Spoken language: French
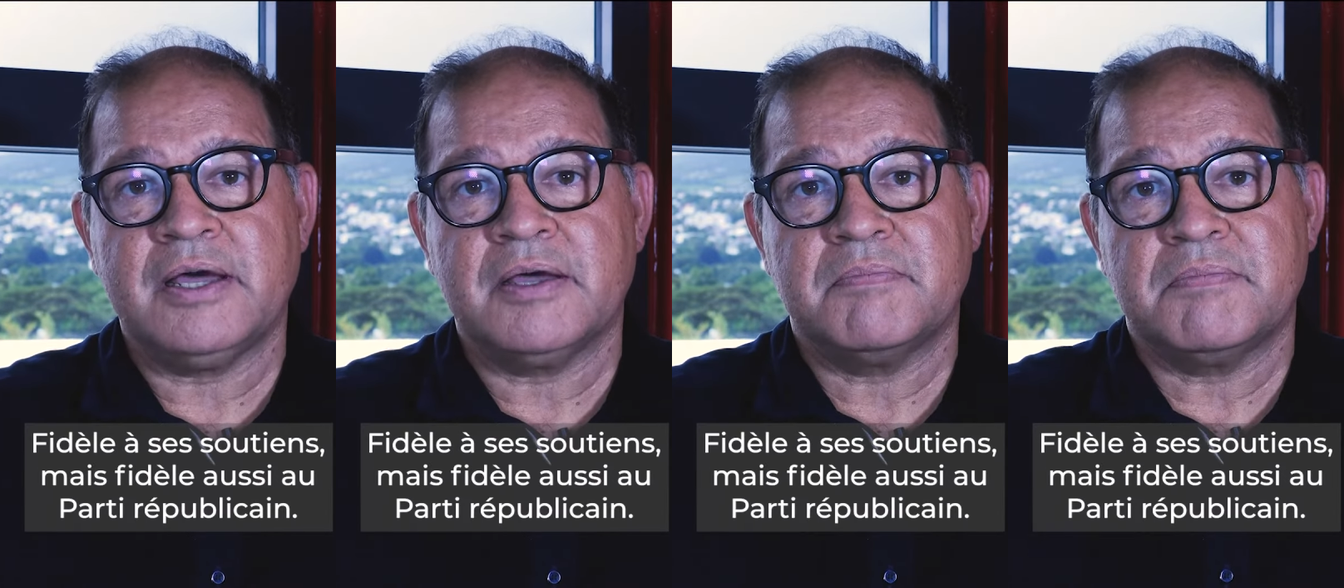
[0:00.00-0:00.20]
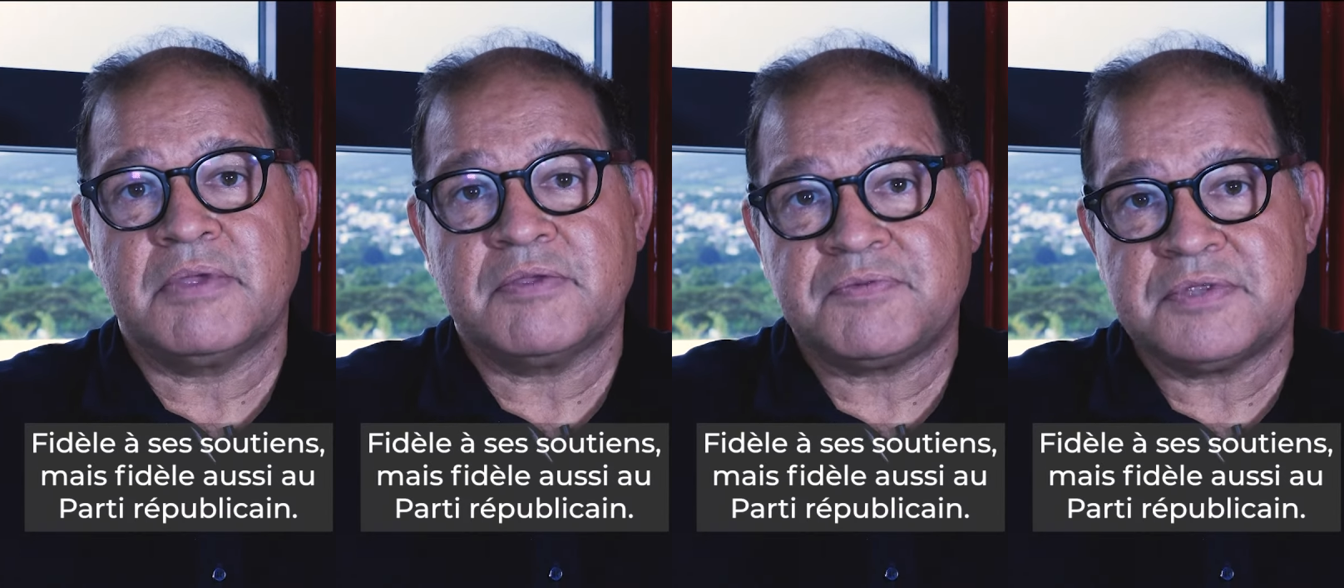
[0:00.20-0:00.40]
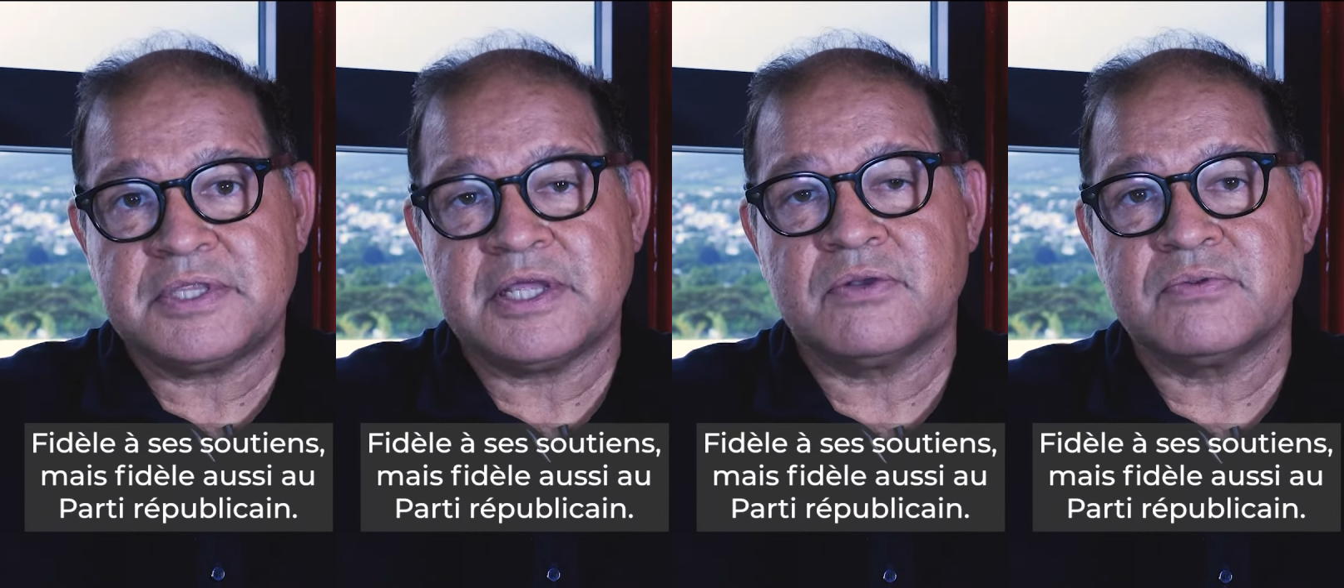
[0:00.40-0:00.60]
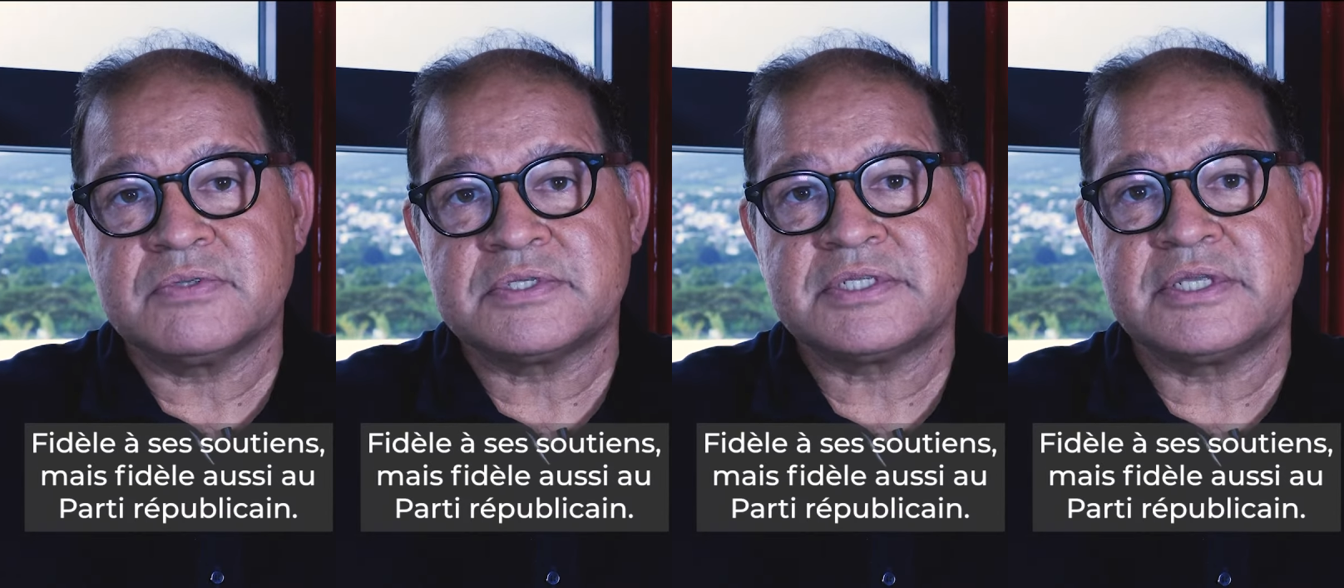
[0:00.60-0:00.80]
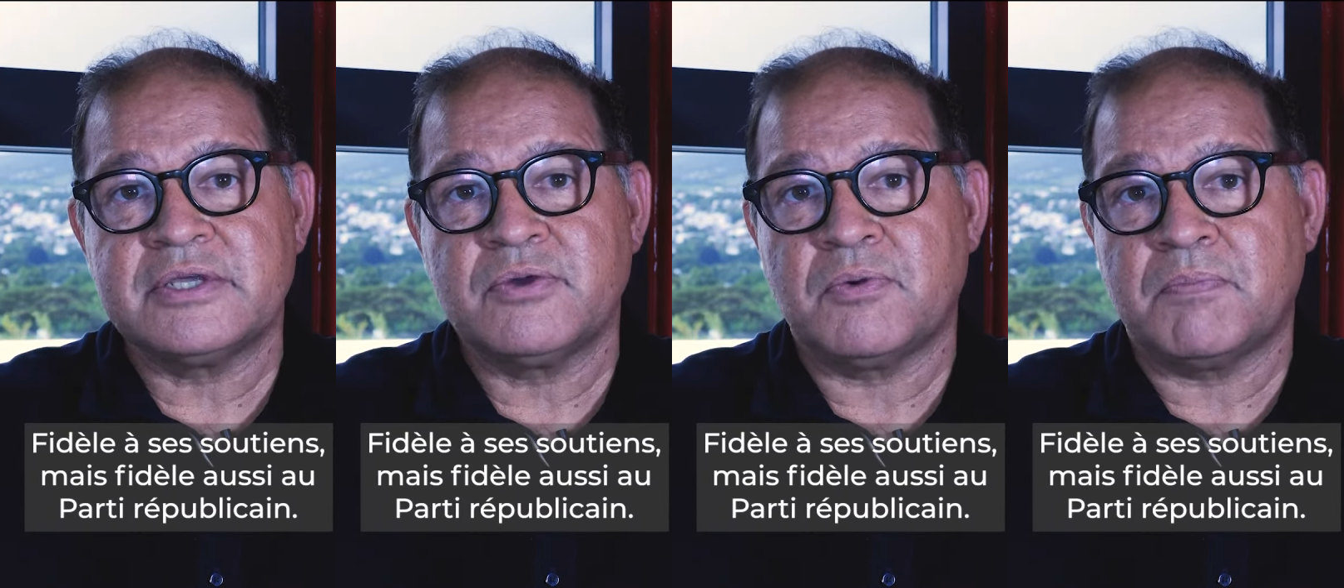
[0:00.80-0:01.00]
mais fidèle
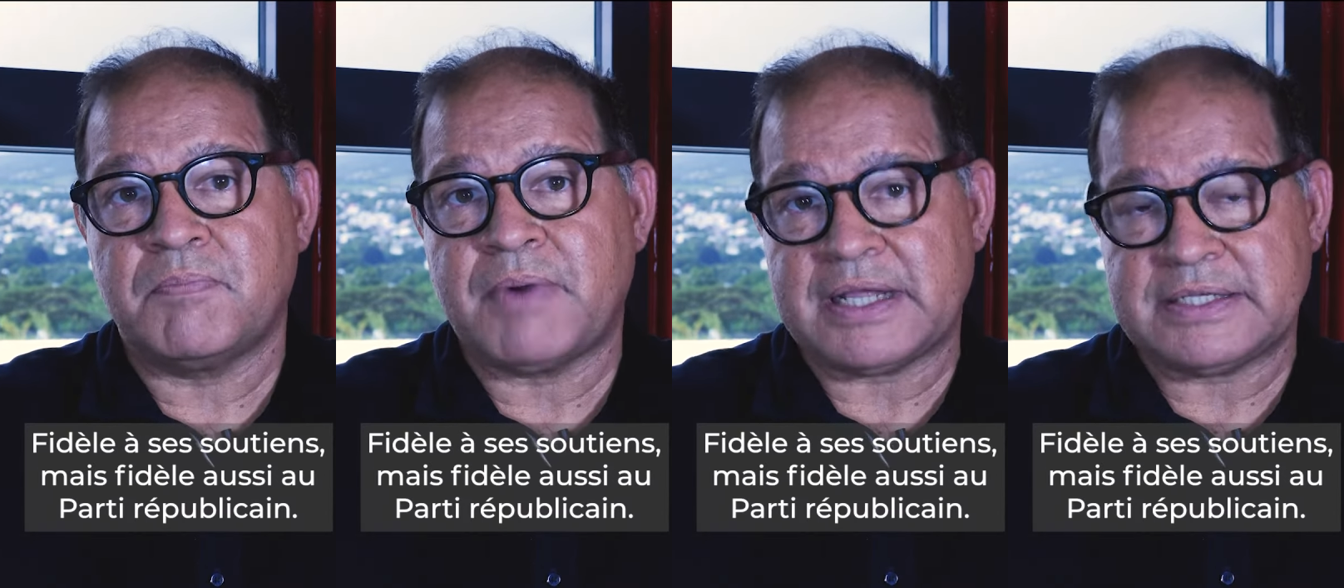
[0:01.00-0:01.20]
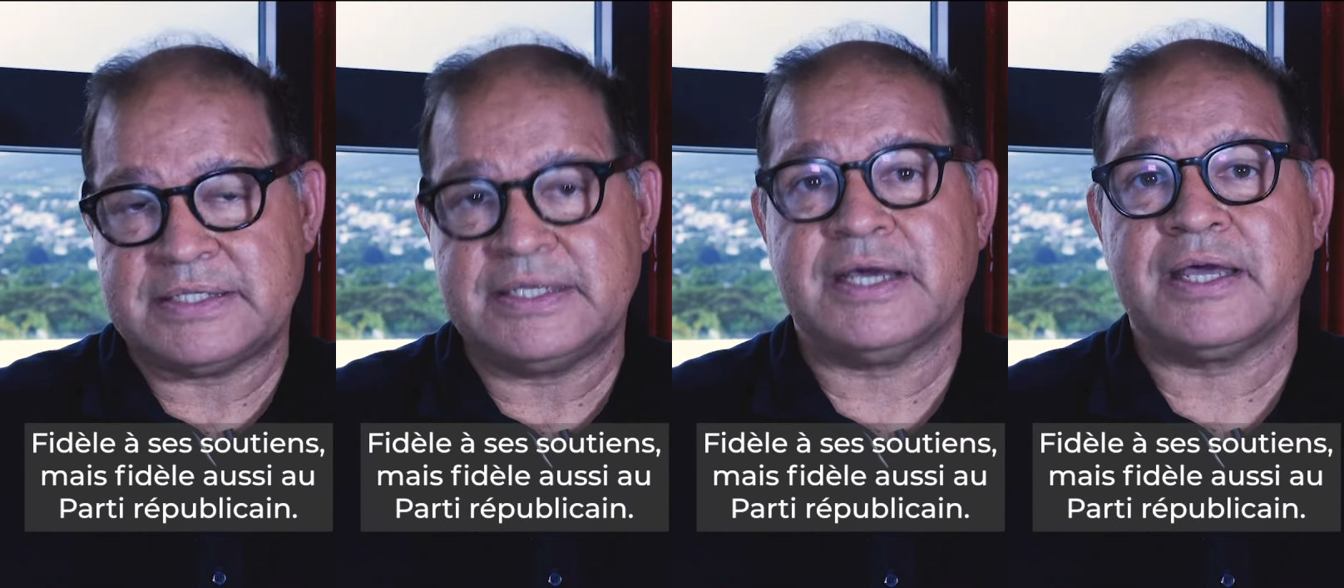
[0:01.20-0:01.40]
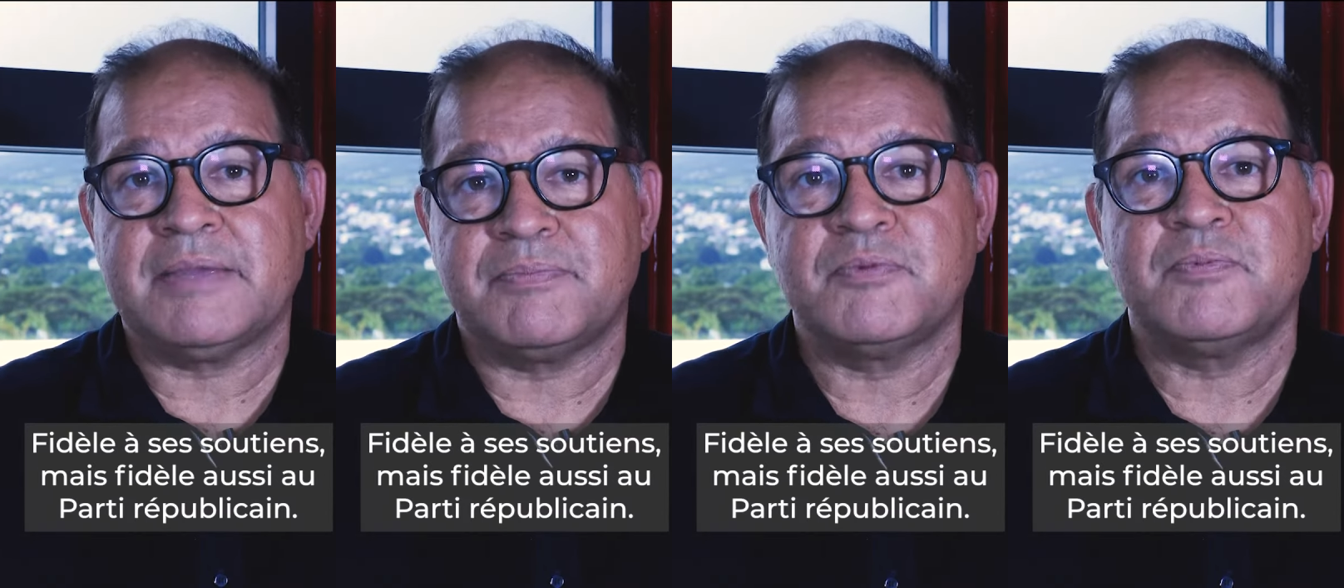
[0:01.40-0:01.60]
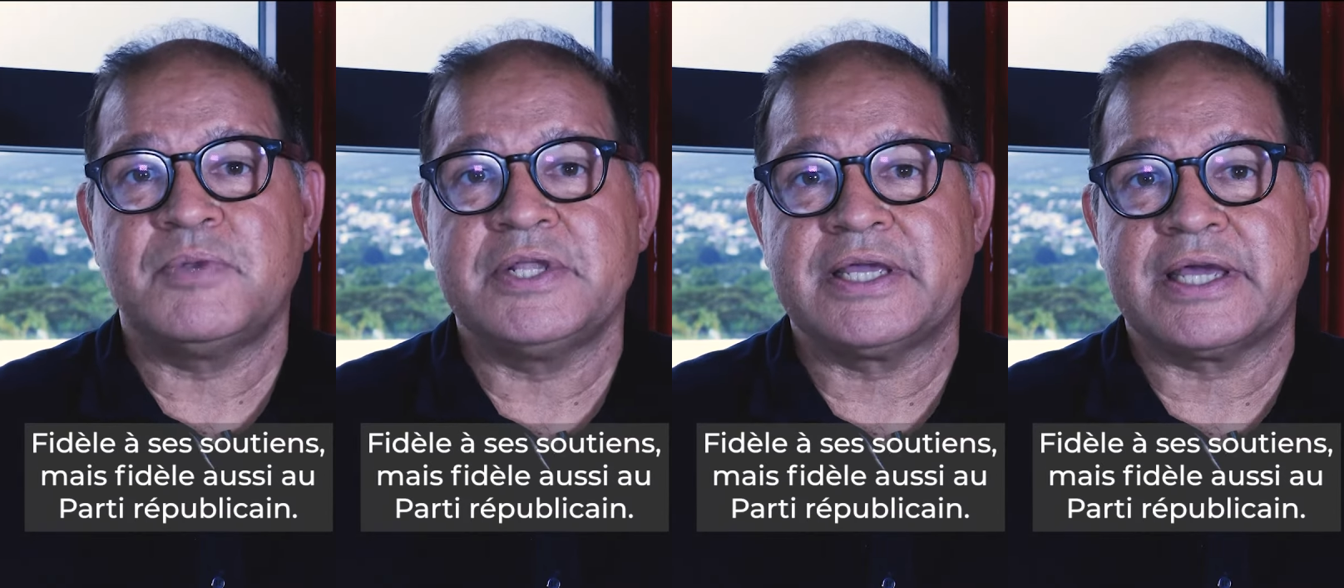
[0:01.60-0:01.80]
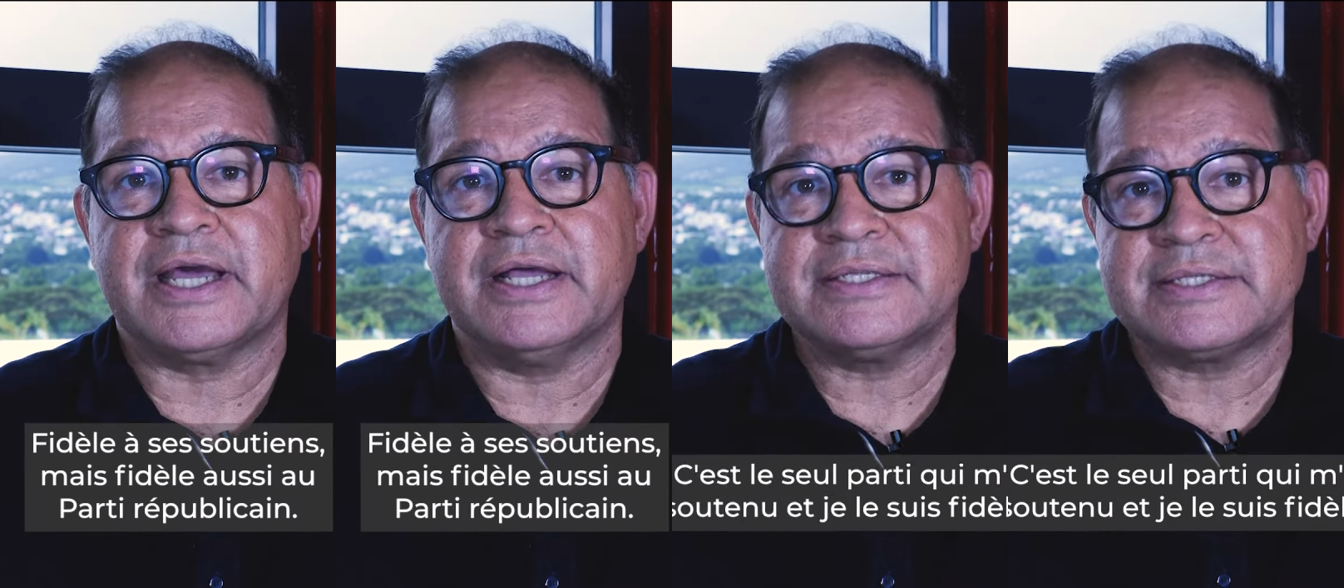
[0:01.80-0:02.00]
aussi au Parti républicain.